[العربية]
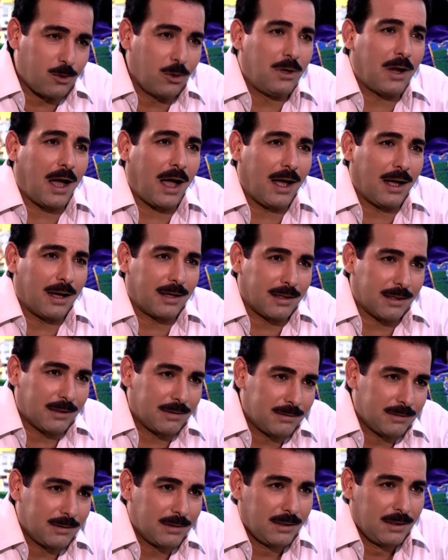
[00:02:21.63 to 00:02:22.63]
كل حاجة
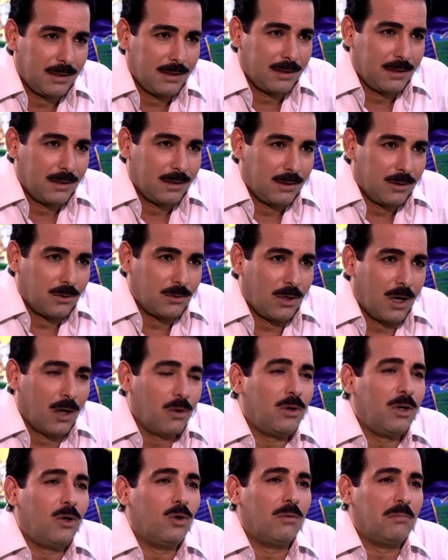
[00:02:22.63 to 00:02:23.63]

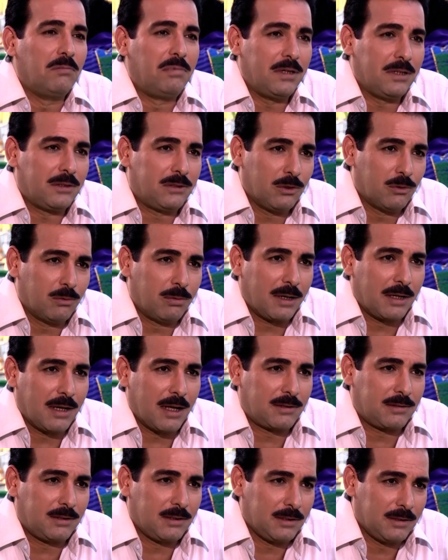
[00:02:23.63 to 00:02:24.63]
وأولهم بيتي
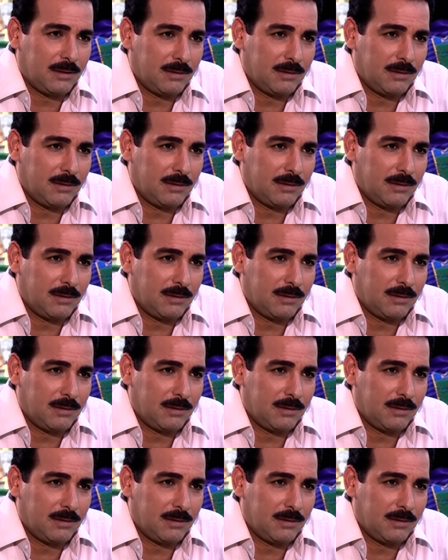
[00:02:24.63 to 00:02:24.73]
وبناتي